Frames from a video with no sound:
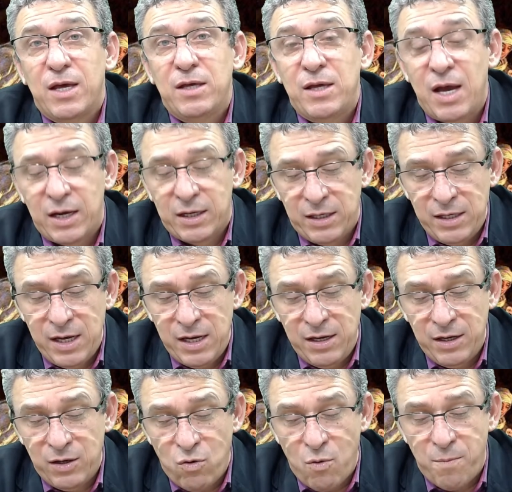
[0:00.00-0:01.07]
E aqui
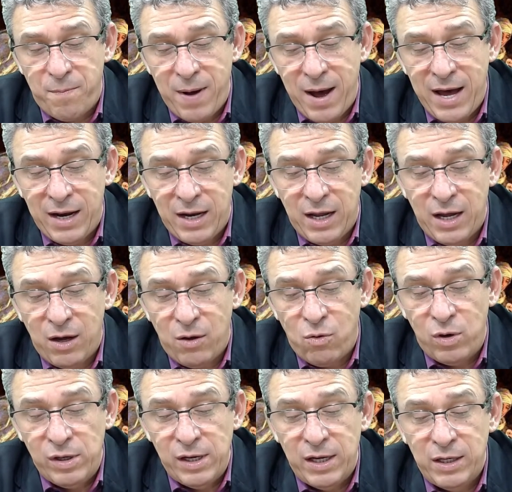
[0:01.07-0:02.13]
ele compara,
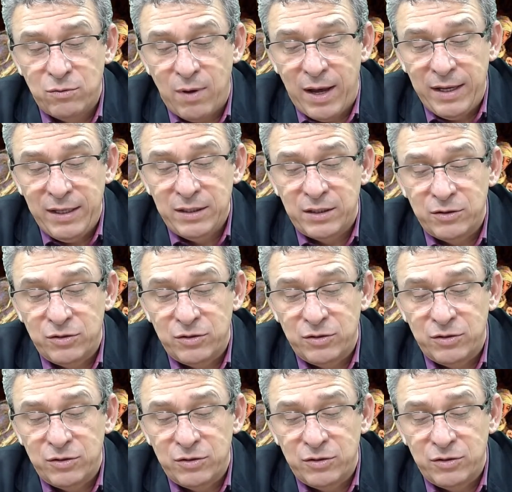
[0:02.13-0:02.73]
olhando a ira